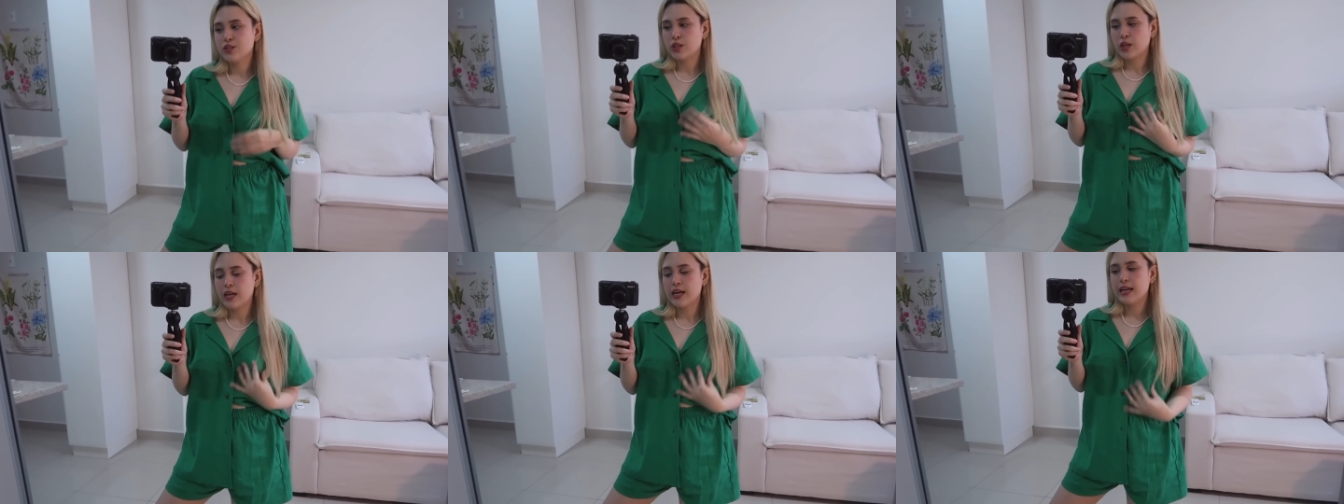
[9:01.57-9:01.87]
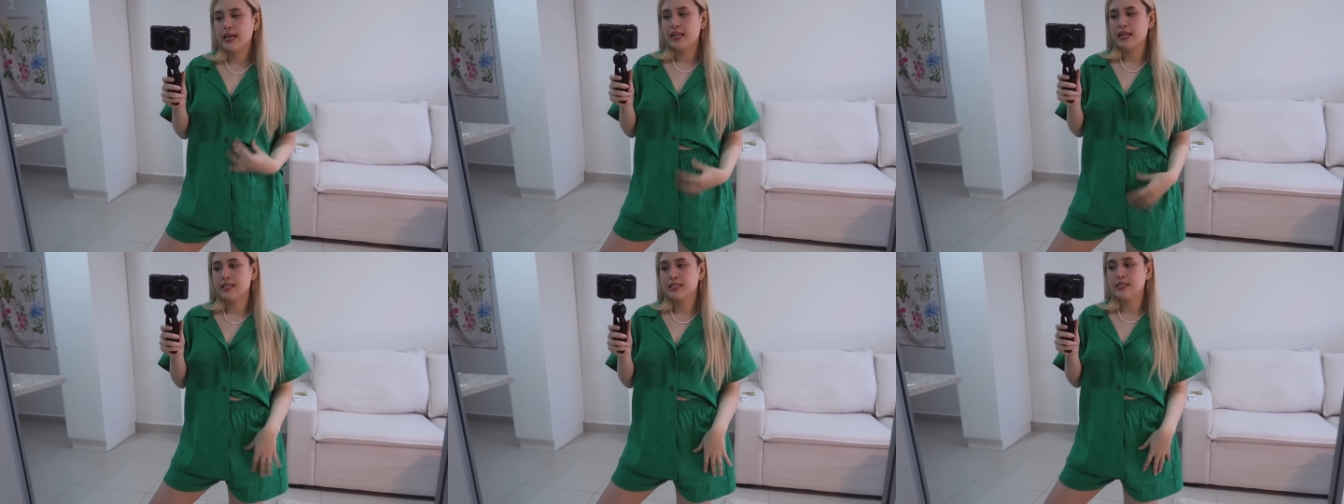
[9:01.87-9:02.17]
Só
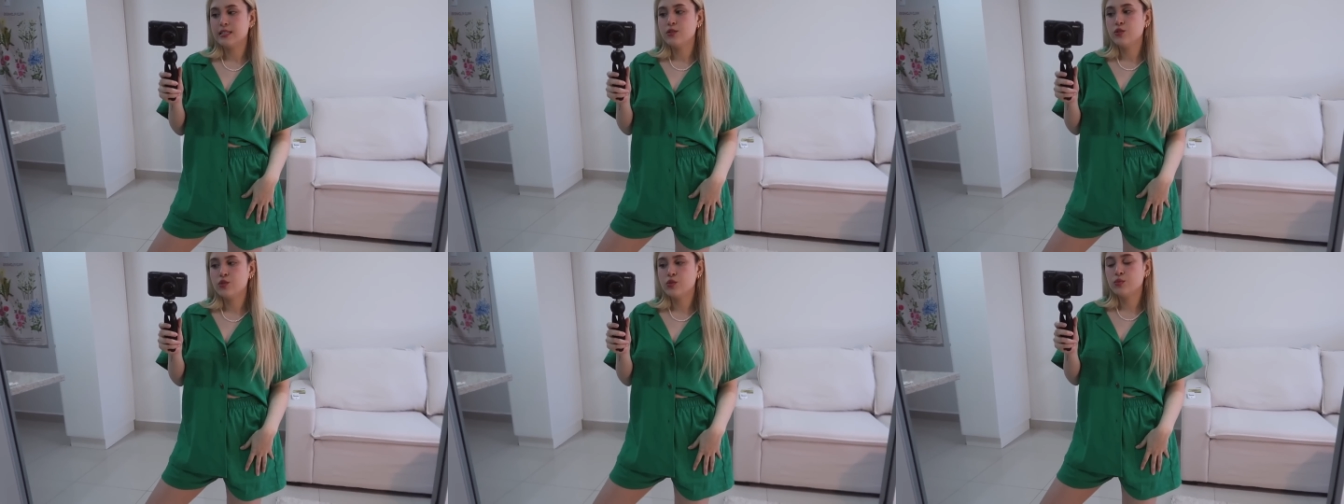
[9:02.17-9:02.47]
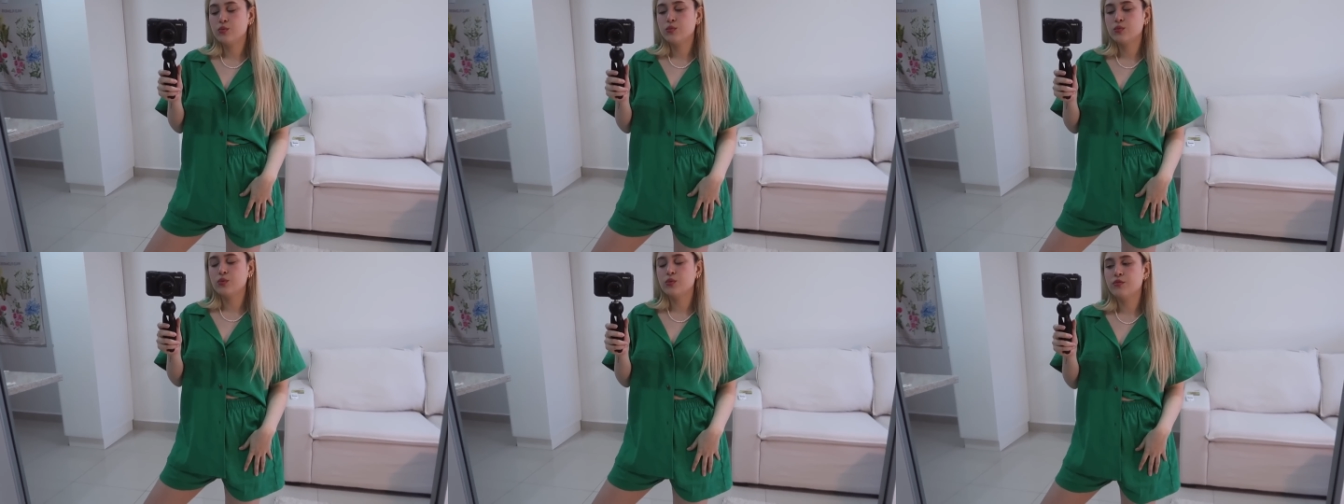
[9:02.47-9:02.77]
ele assim
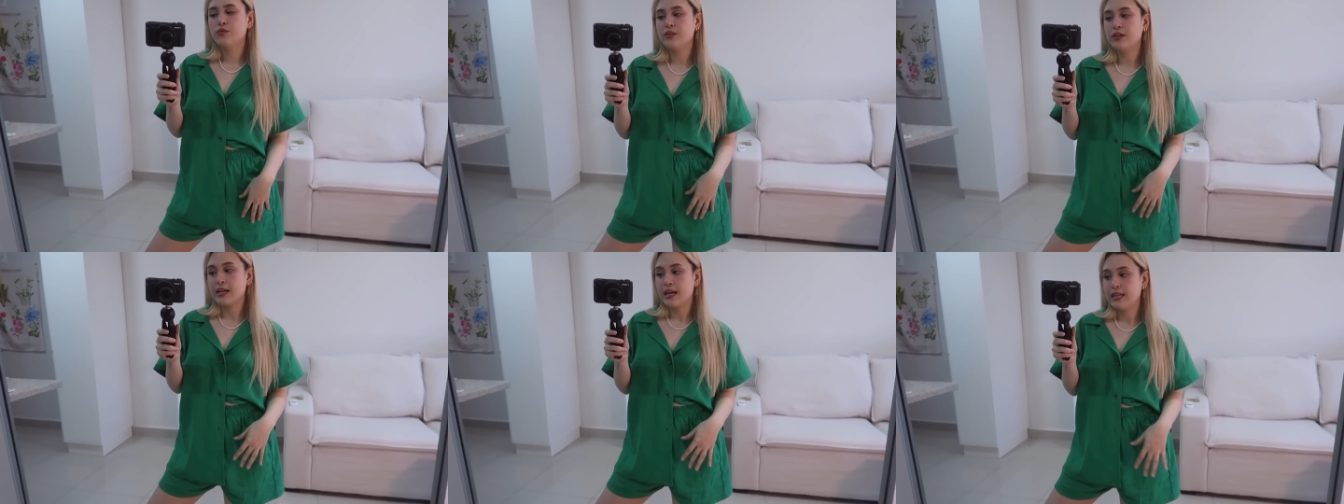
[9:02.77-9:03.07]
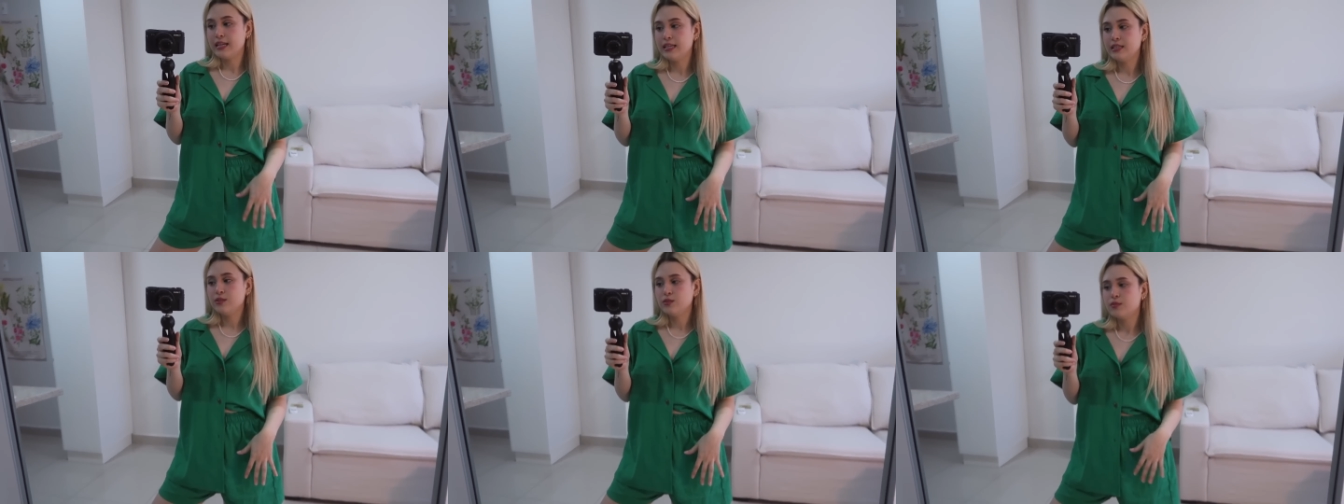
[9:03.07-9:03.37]
junto fica
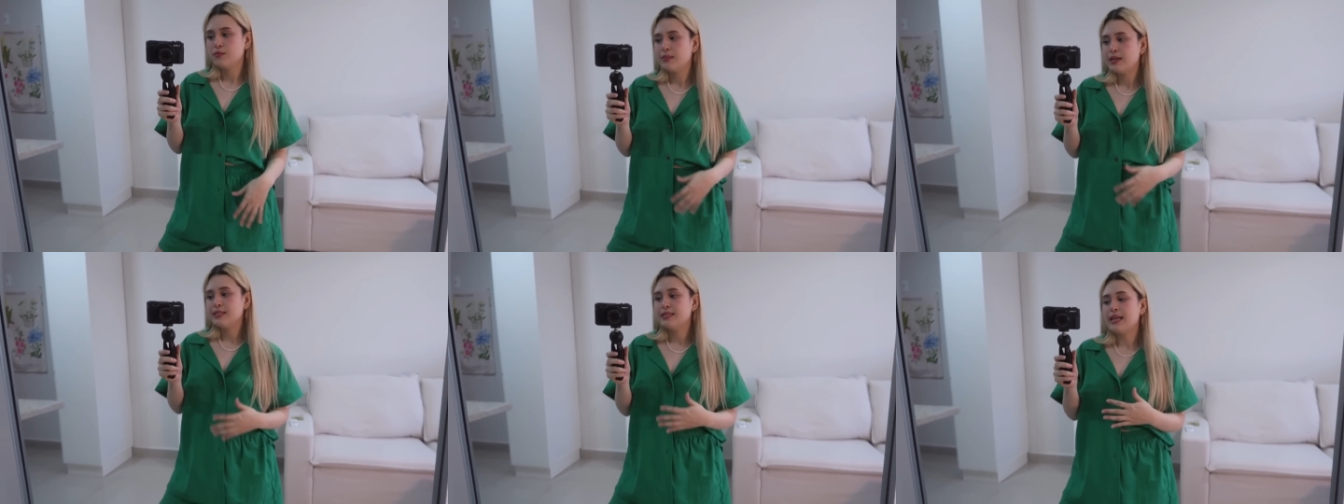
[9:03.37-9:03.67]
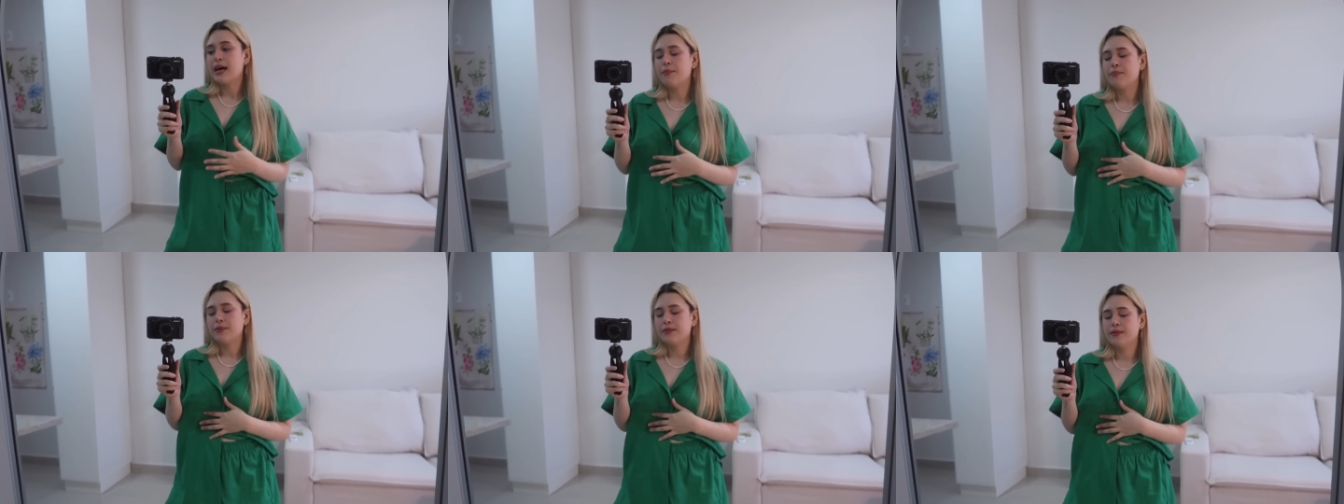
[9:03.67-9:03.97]
lindo, mas
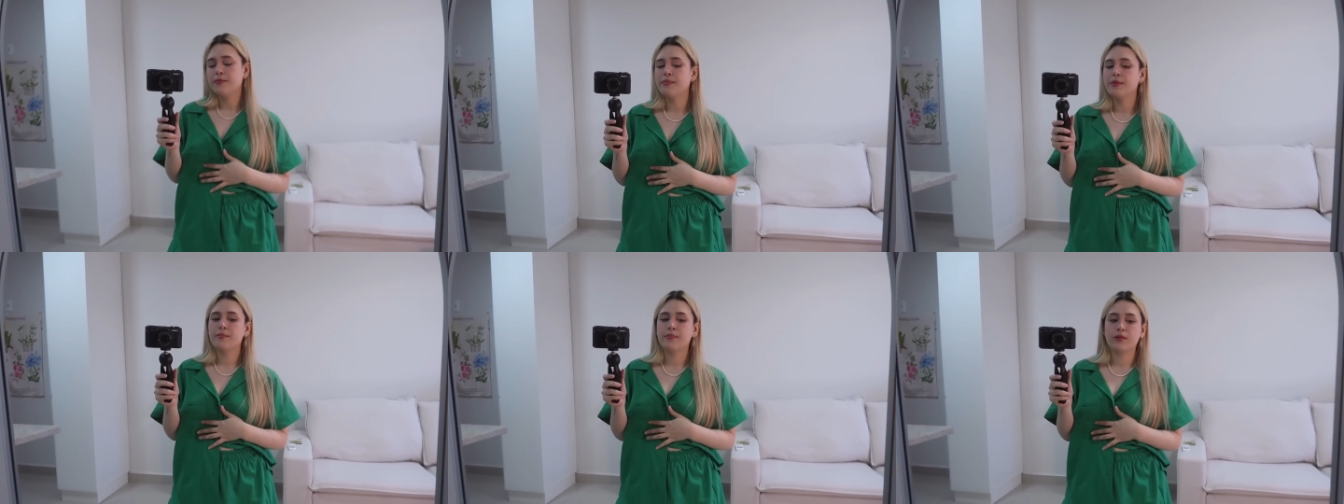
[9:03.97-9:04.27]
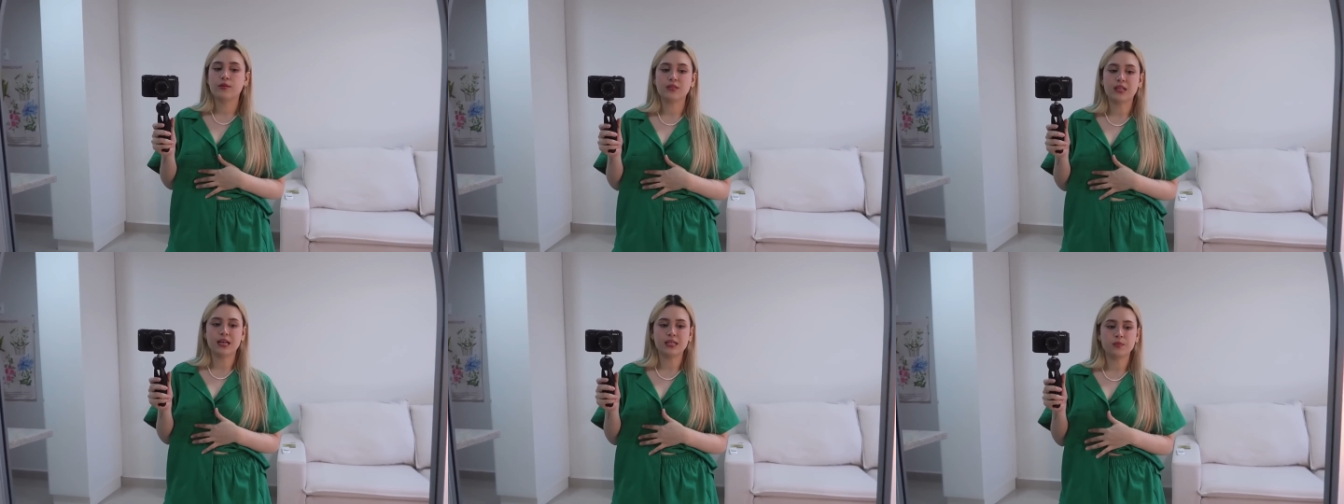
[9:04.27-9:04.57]
dá também
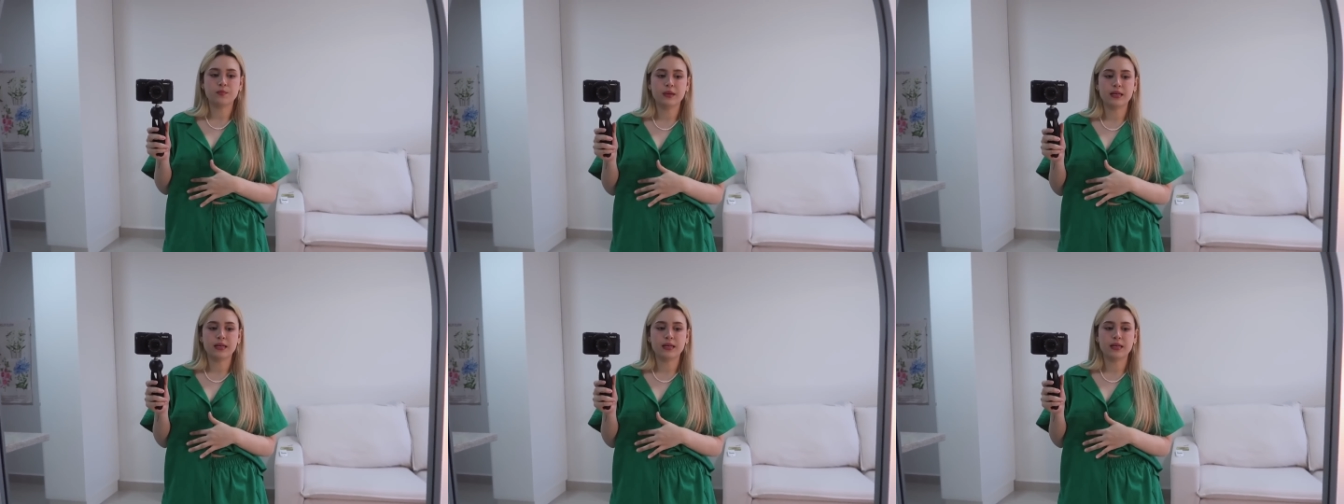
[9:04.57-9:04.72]
pra usar as